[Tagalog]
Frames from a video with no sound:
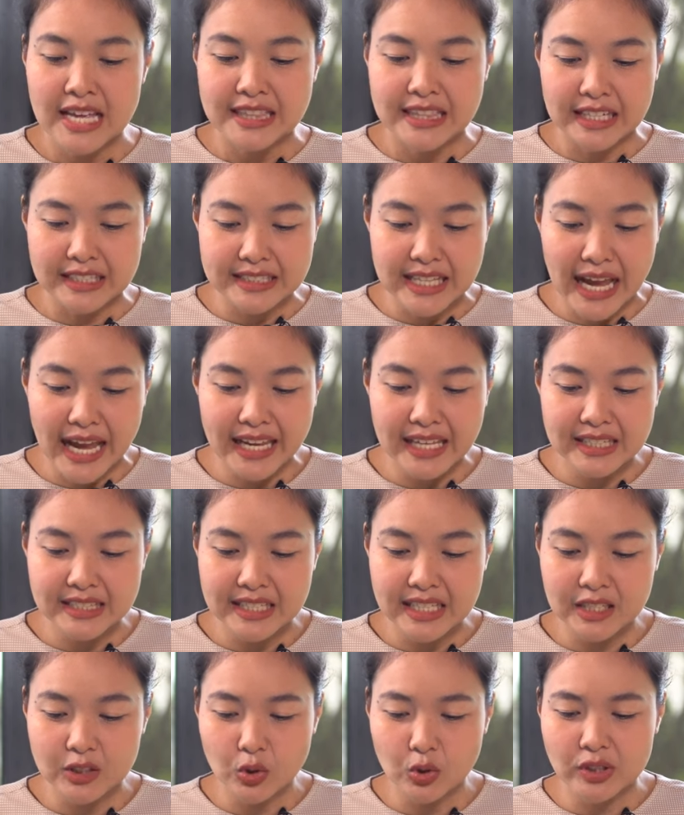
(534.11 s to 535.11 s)
Nang dahil
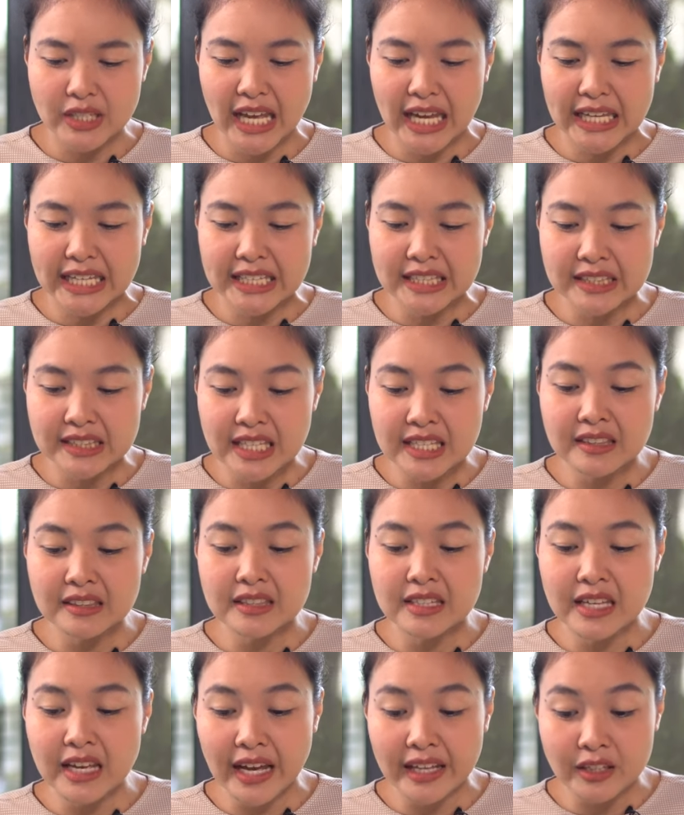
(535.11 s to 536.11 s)
dito,
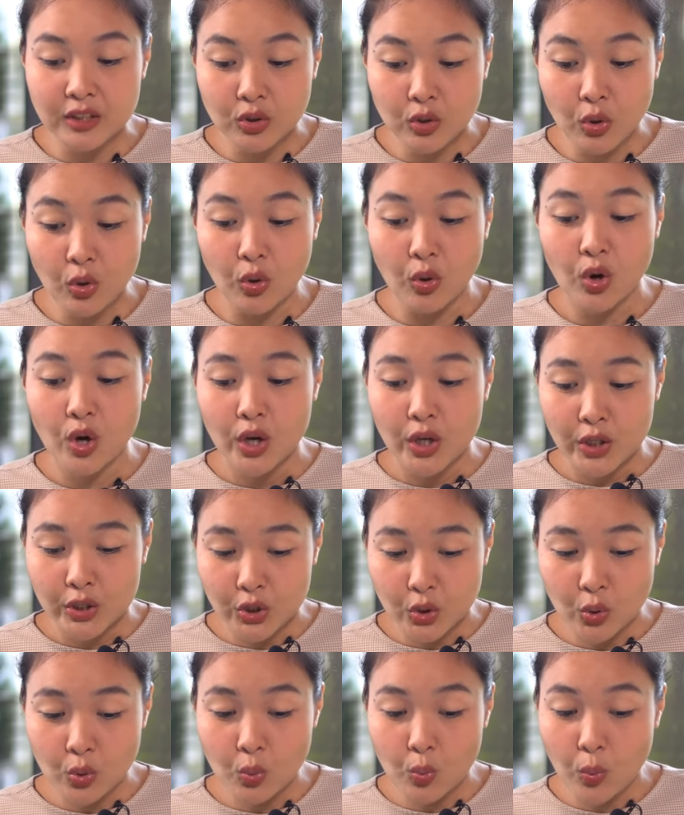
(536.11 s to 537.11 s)
naintindihan ko
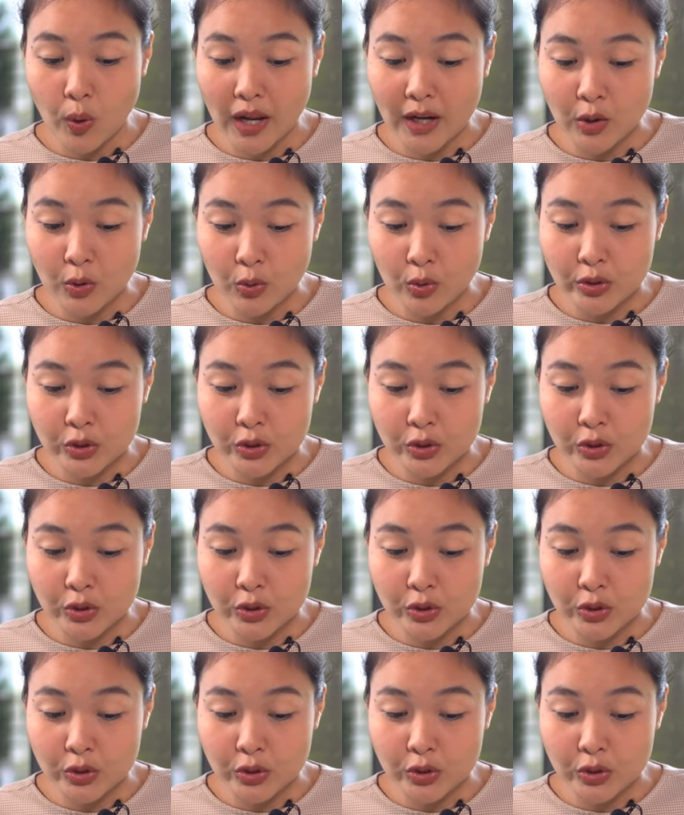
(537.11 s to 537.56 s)
yung, walong,